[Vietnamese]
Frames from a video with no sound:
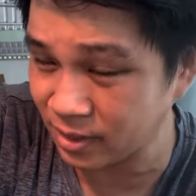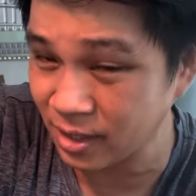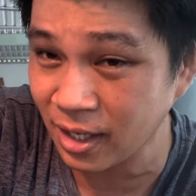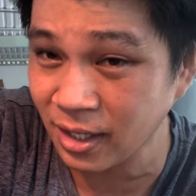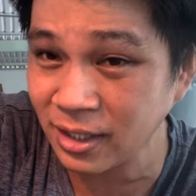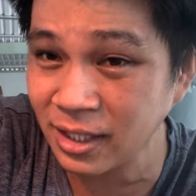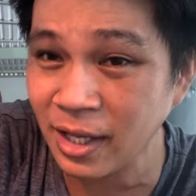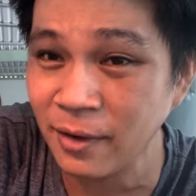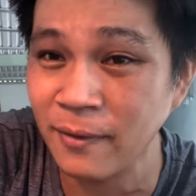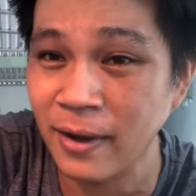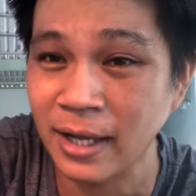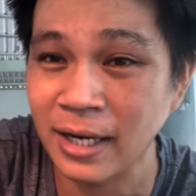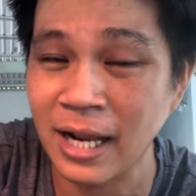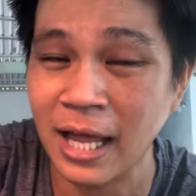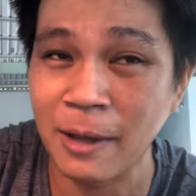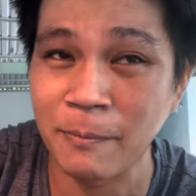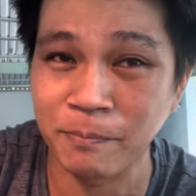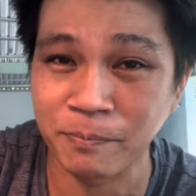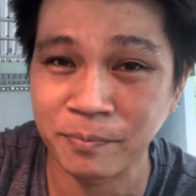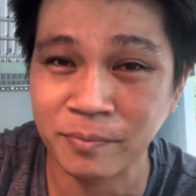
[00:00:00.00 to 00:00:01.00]
đến cái việc
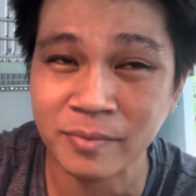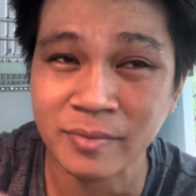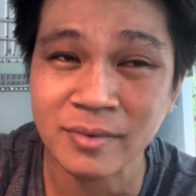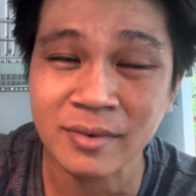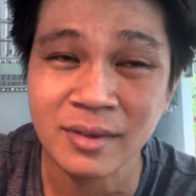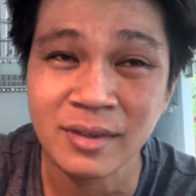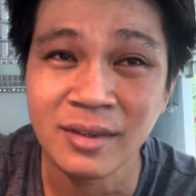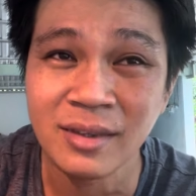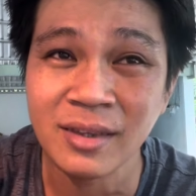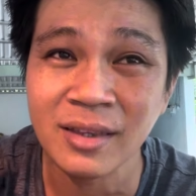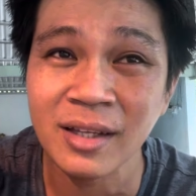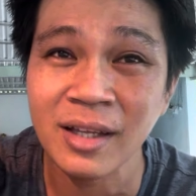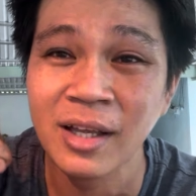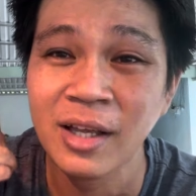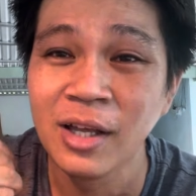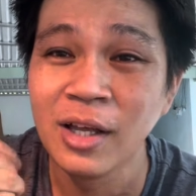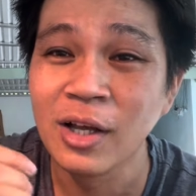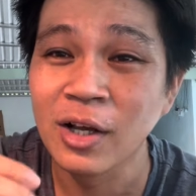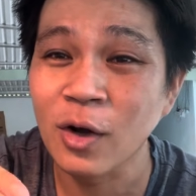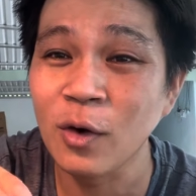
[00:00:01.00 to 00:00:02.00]
là
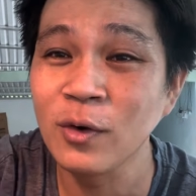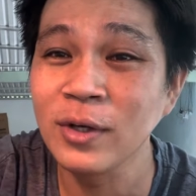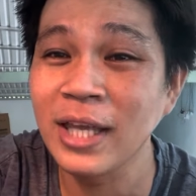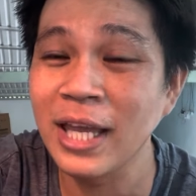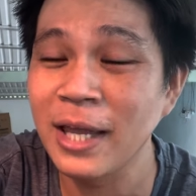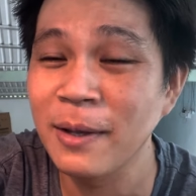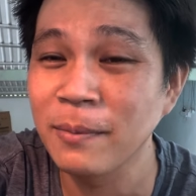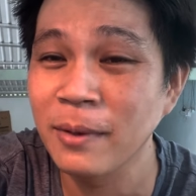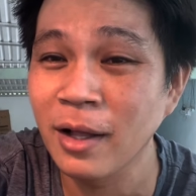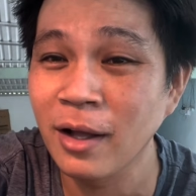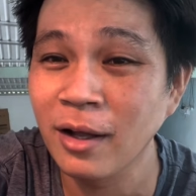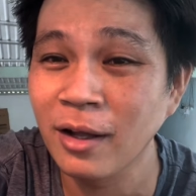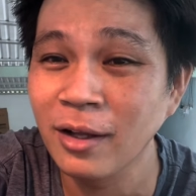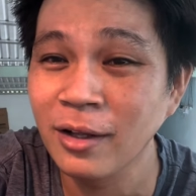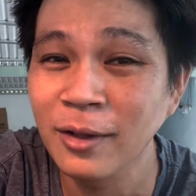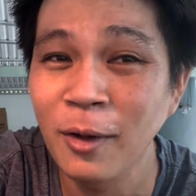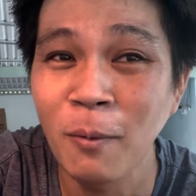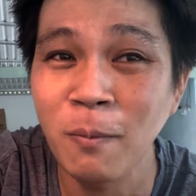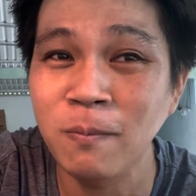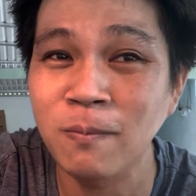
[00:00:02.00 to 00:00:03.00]
con chim nó
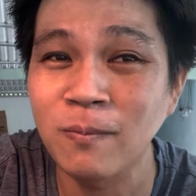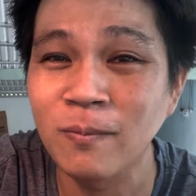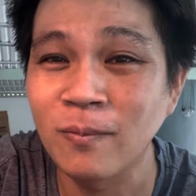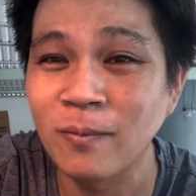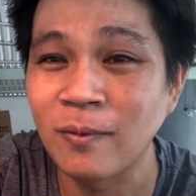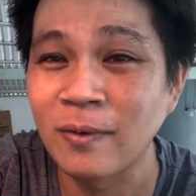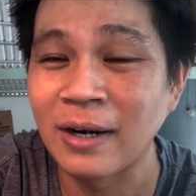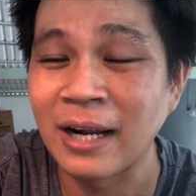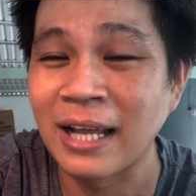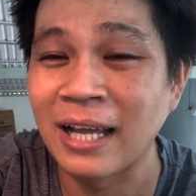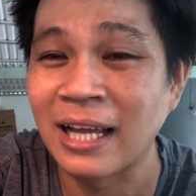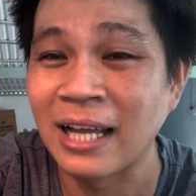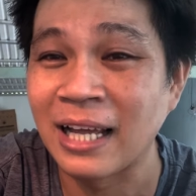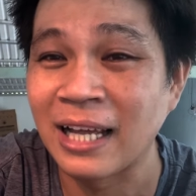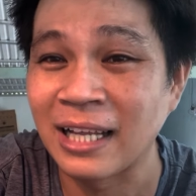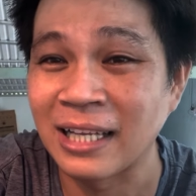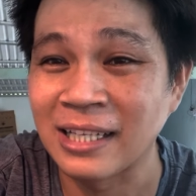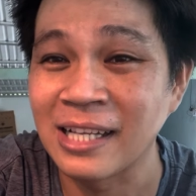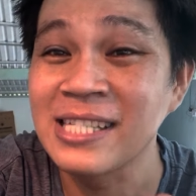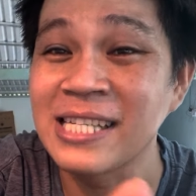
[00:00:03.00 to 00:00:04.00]
đúc
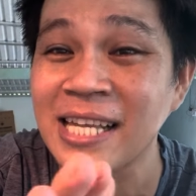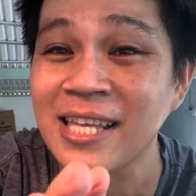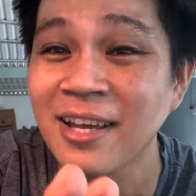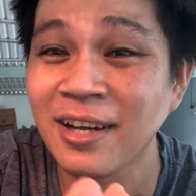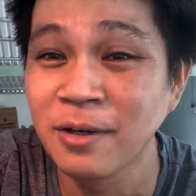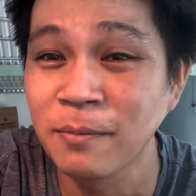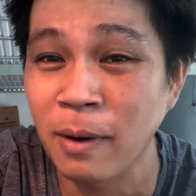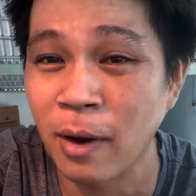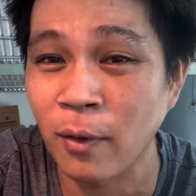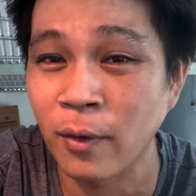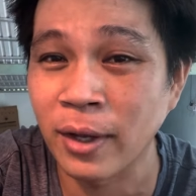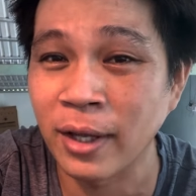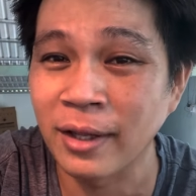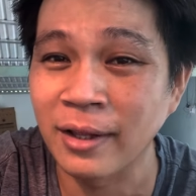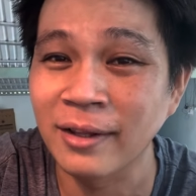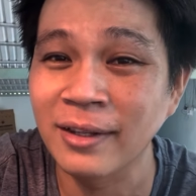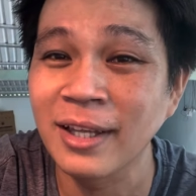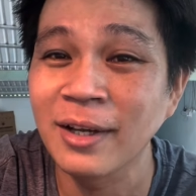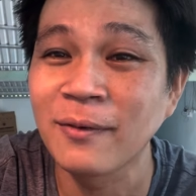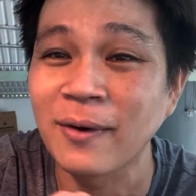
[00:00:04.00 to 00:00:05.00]
là nó sẽ dư màu
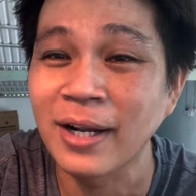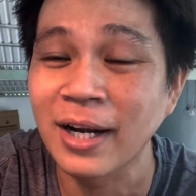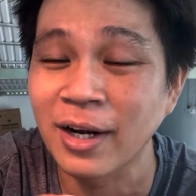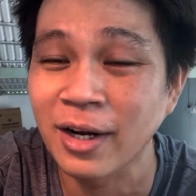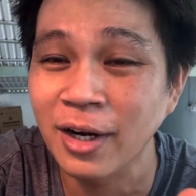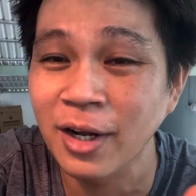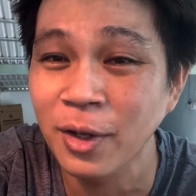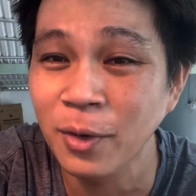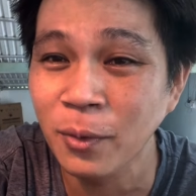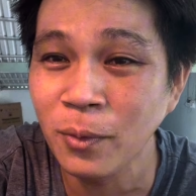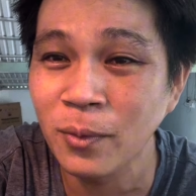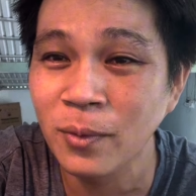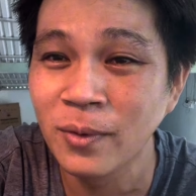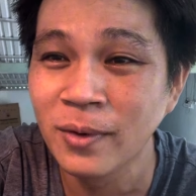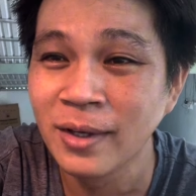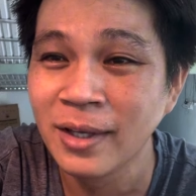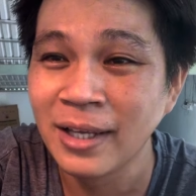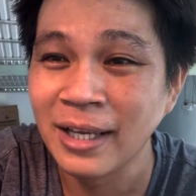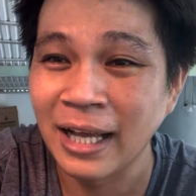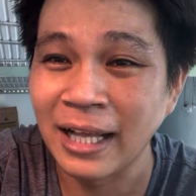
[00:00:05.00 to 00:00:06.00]
chứ không phải là nó thiếu
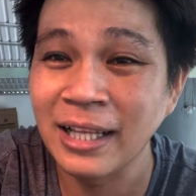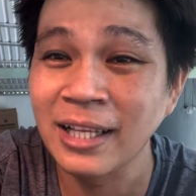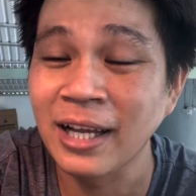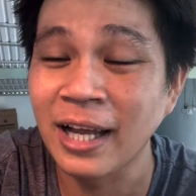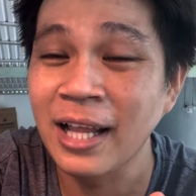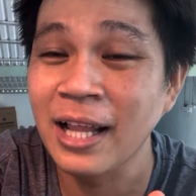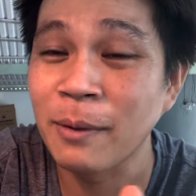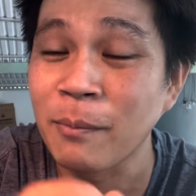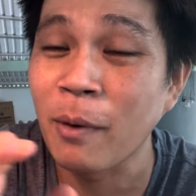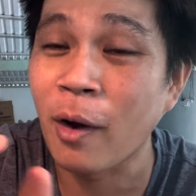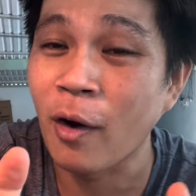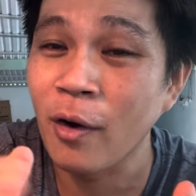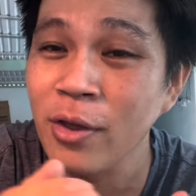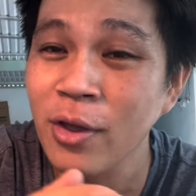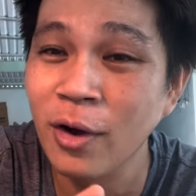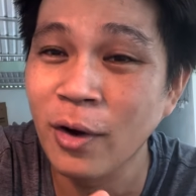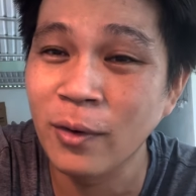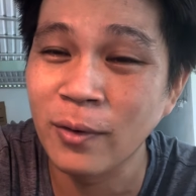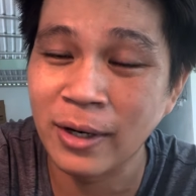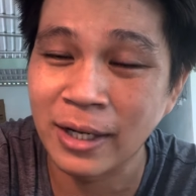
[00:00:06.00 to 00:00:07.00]
anh nghĩ là bỏ
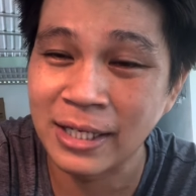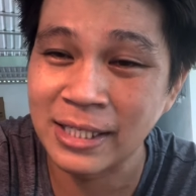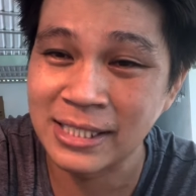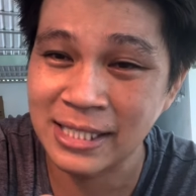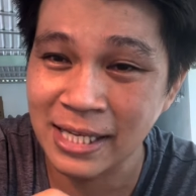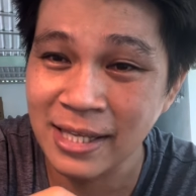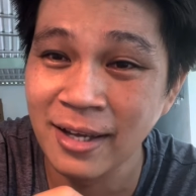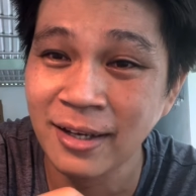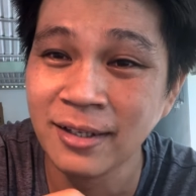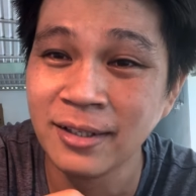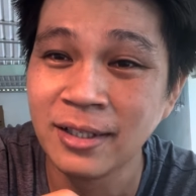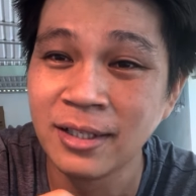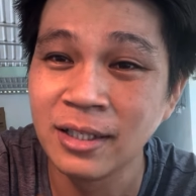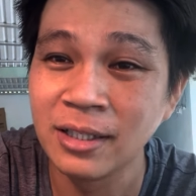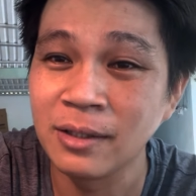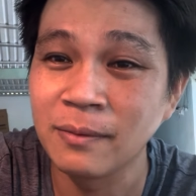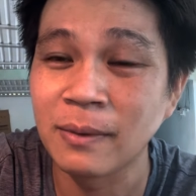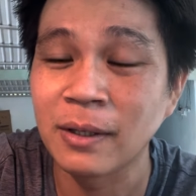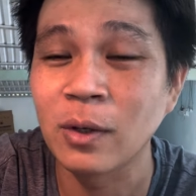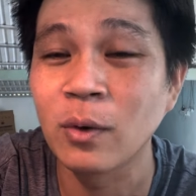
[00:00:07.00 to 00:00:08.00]
vô là sẽ dư
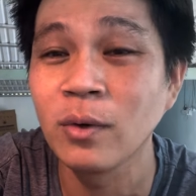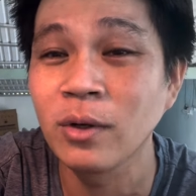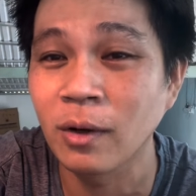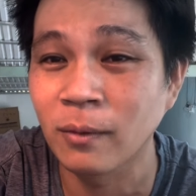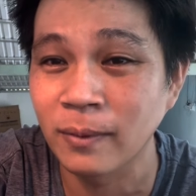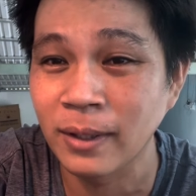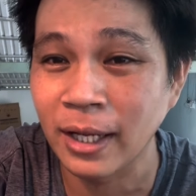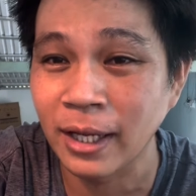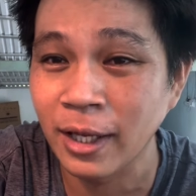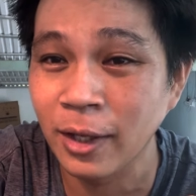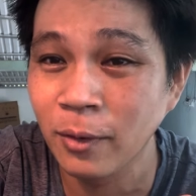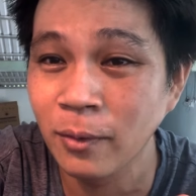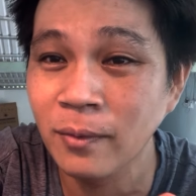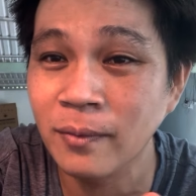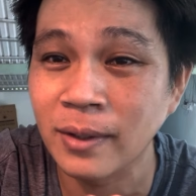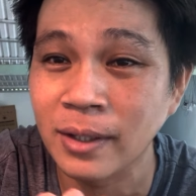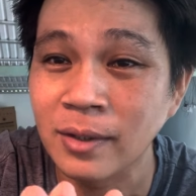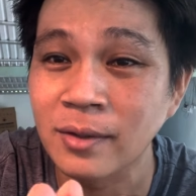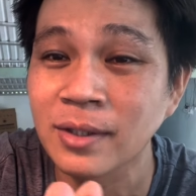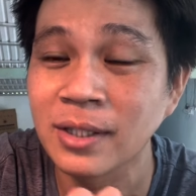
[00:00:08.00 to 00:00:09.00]
nhưng mà cuối cùng lại thiếu
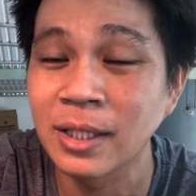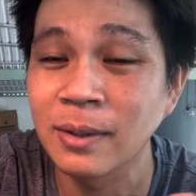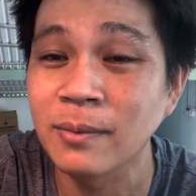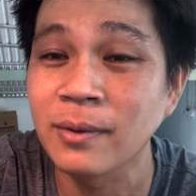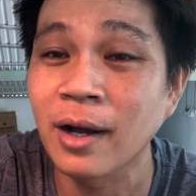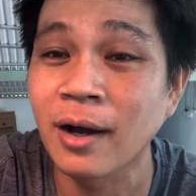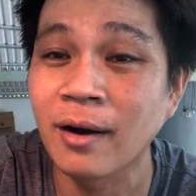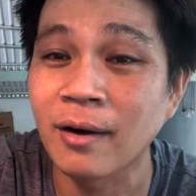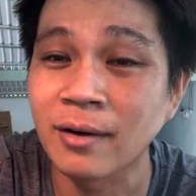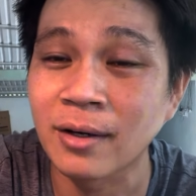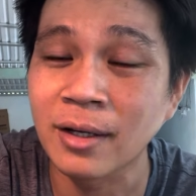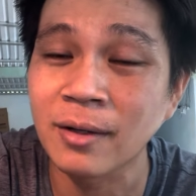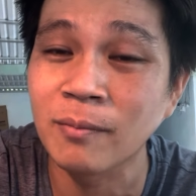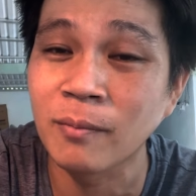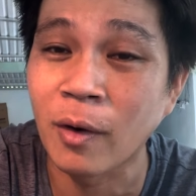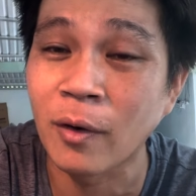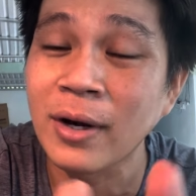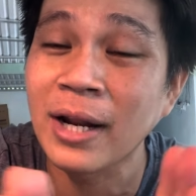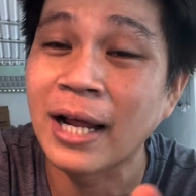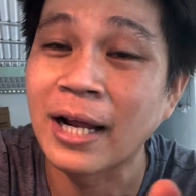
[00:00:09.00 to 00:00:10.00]
mà con chim con đó,
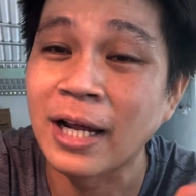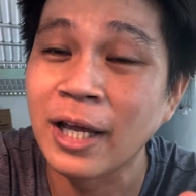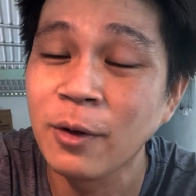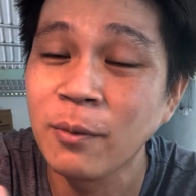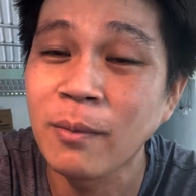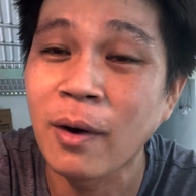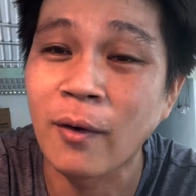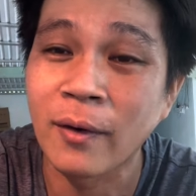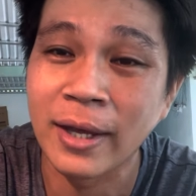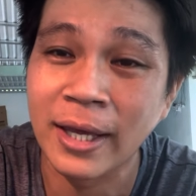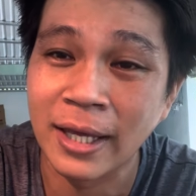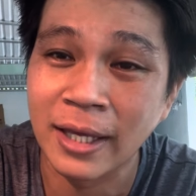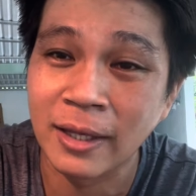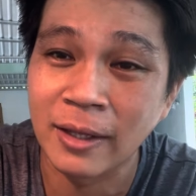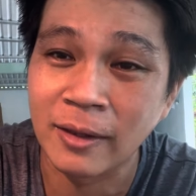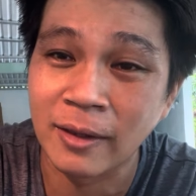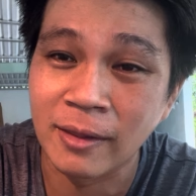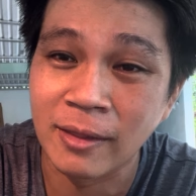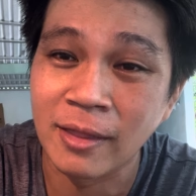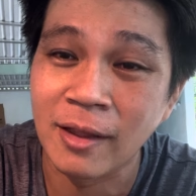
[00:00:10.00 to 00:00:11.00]
mỗi lần thiếu mồi
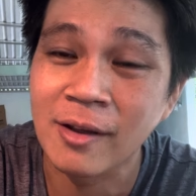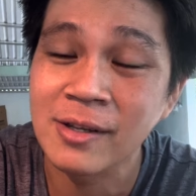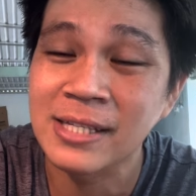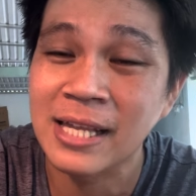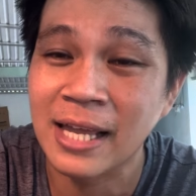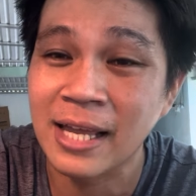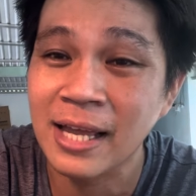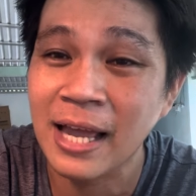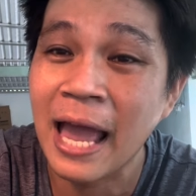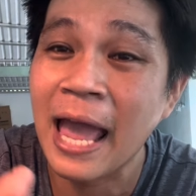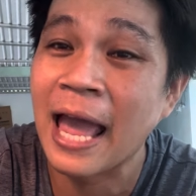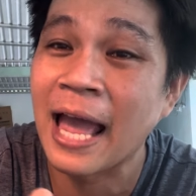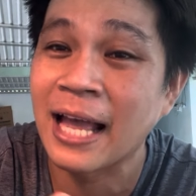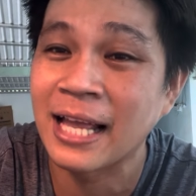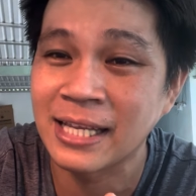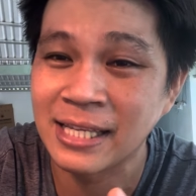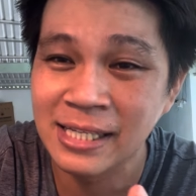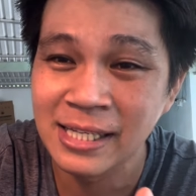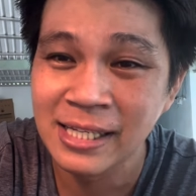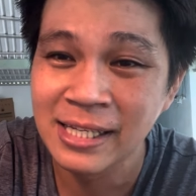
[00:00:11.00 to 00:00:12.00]
thì nó sẽ
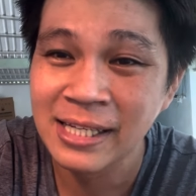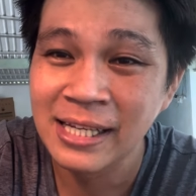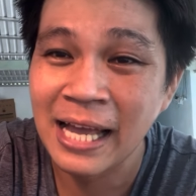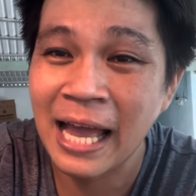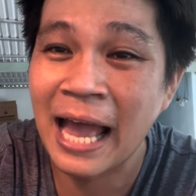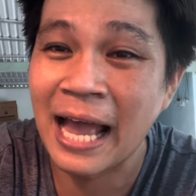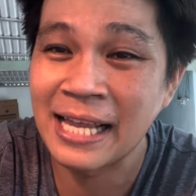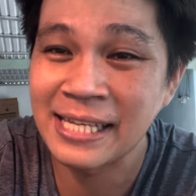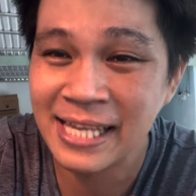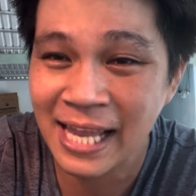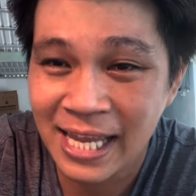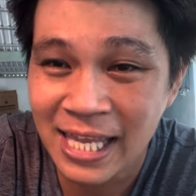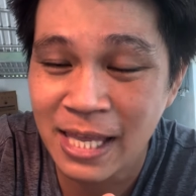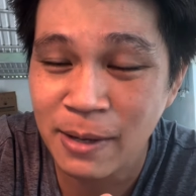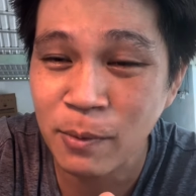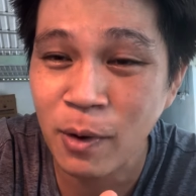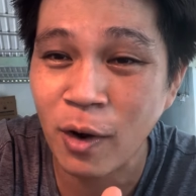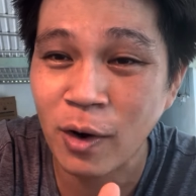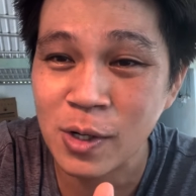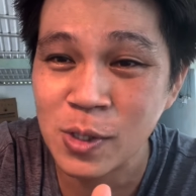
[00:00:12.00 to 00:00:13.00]
hạ hạ sát
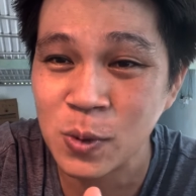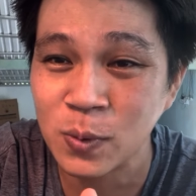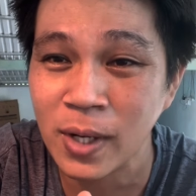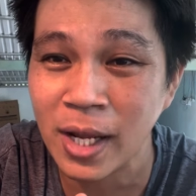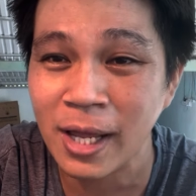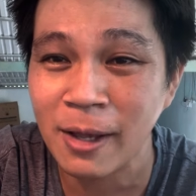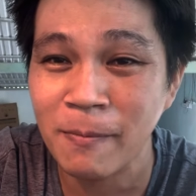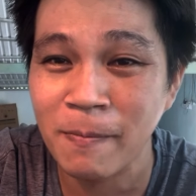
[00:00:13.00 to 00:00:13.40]
chim con xuống đất